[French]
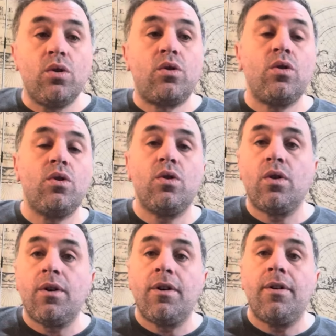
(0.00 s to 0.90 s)
que
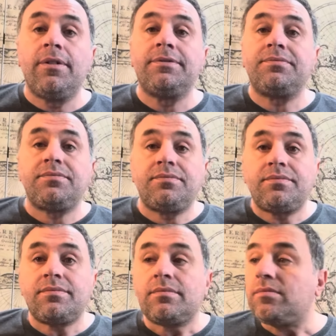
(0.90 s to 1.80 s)
euh,
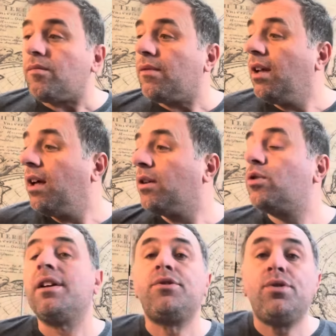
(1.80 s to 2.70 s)
euh, que
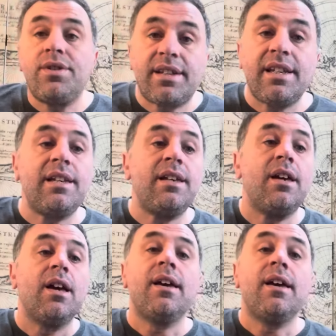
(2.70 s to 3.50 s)
la Turquie,